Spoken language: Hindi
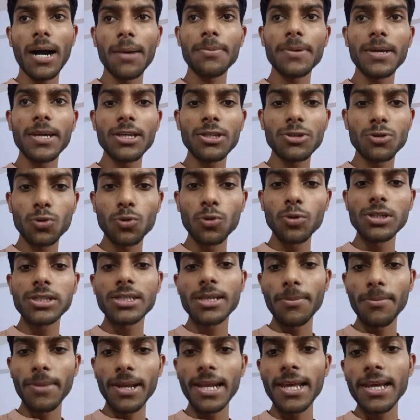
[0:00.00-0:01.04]
आपके स्कूल
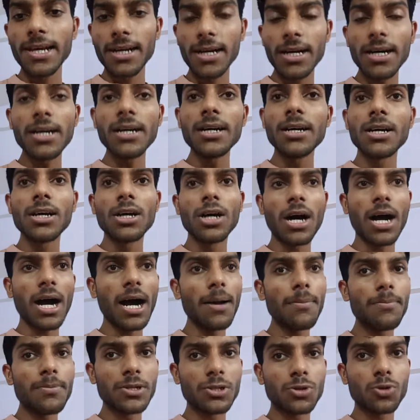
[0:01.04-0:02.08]
से मिलेगा
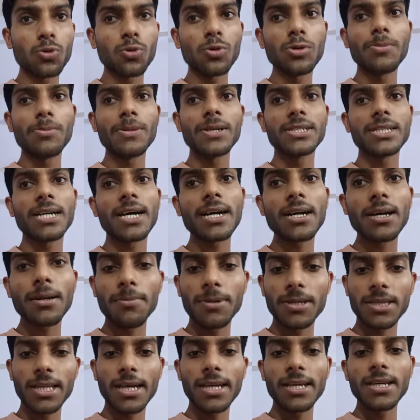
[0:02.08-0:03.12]
आप स्कूल में जाकर
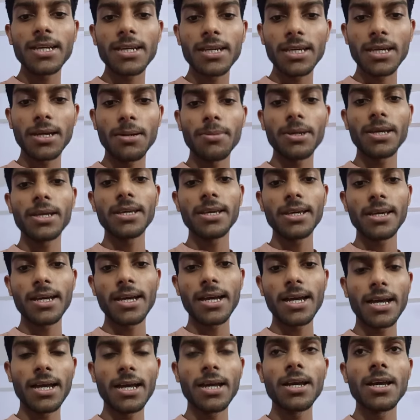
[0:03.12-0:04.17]
बताइए कि हमें ये
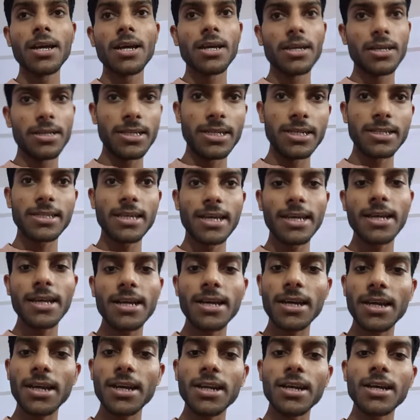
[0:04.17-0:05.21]
ये सही
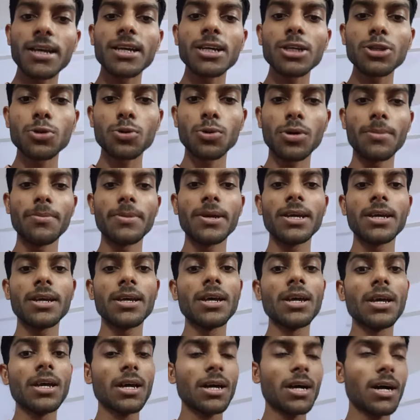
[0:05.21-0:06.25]
कराना है तो
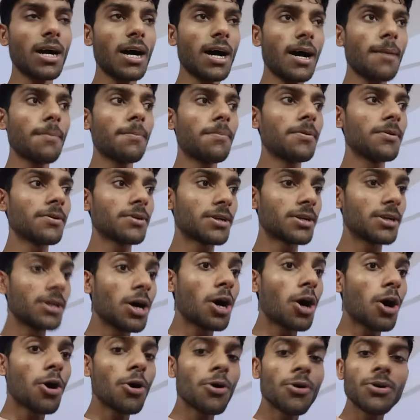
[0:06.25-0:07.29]
हमें आप
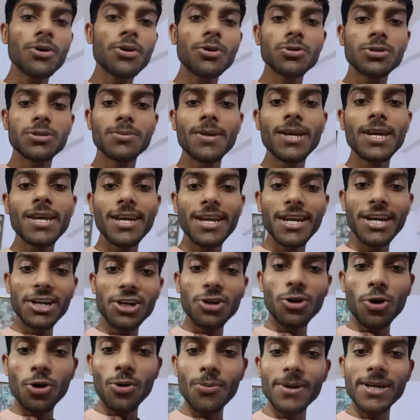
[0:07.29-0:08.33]
और उसमें
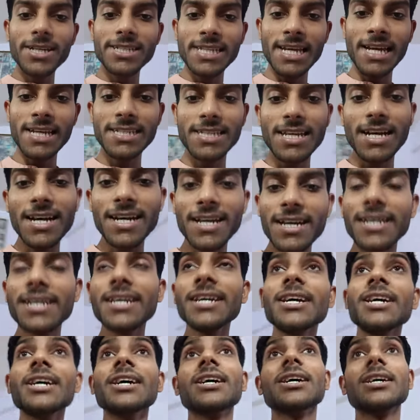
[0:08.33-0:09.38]
एक डॉक्यूमेंट्स ऐसा है